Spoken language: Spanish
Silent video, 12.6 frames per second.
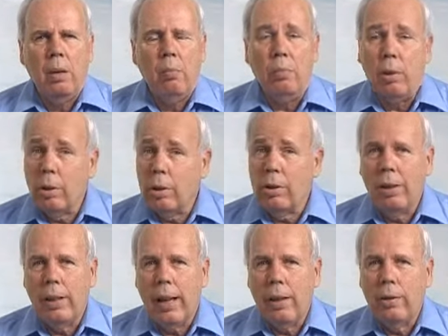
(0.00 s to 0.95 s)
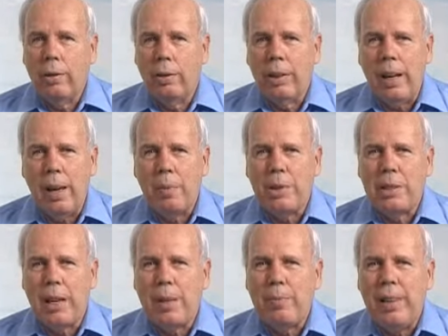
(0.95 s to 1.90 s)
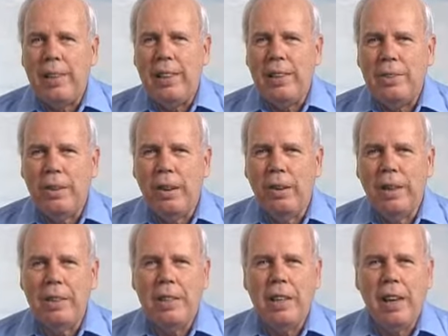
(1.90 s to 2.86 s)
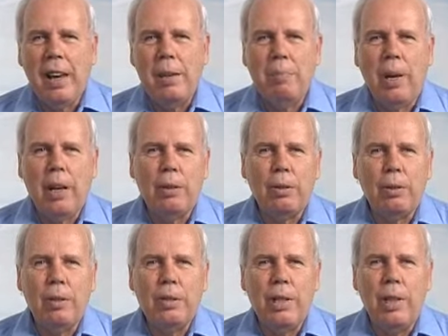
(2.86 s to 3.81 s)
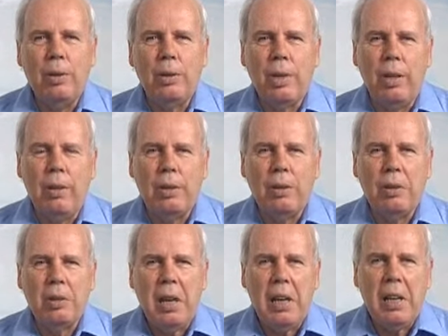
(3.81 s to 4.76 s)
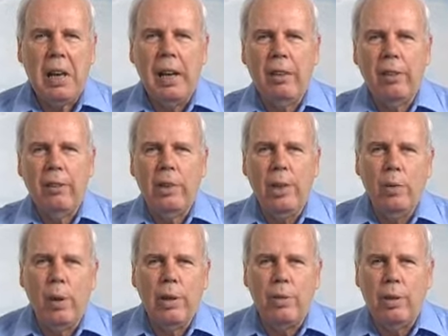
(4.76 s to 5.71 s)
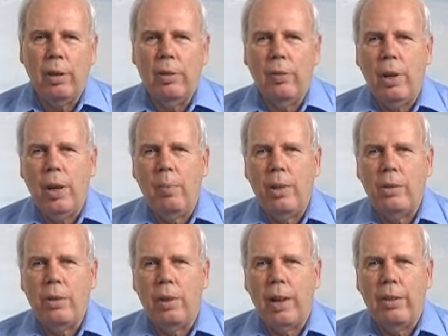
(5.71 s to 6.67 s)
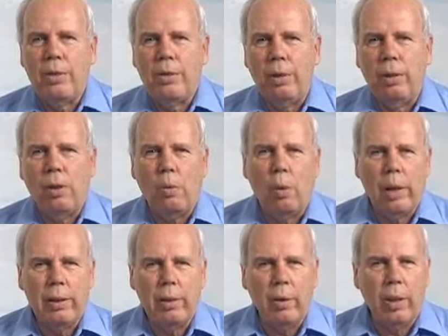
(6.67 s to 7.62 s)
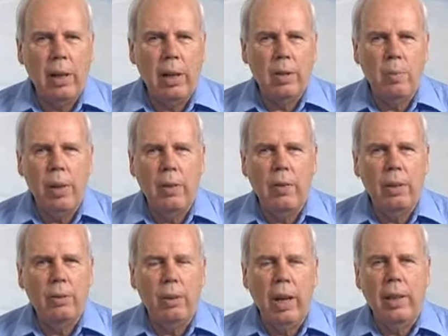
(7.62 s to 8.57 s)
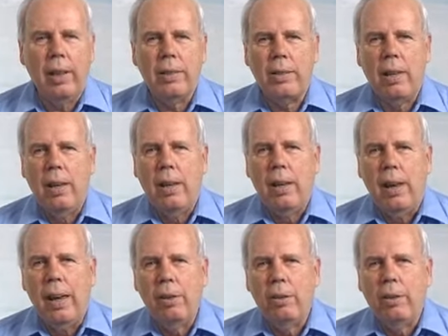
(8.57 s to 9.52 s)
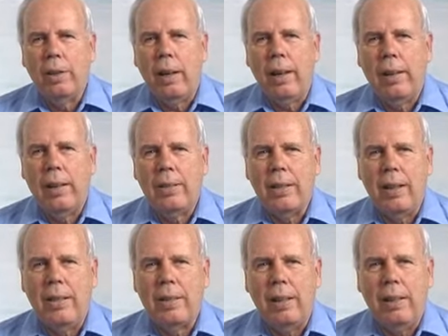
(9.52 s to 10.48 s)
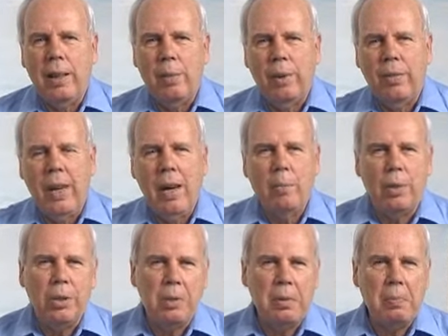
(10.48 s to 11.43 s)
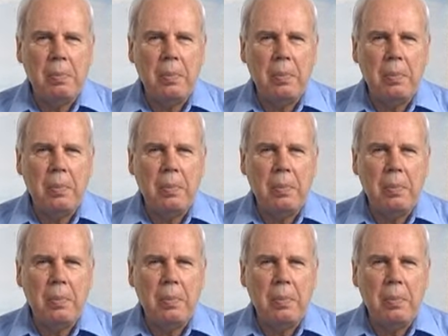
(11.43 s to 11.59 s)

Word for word: Por otro lado, tenemos las bendiciones que hay para con los hijos de Dios. A continuación, voy a mencionar solo cuatro de las bienaventuradas encontradas en este libro. Veamos.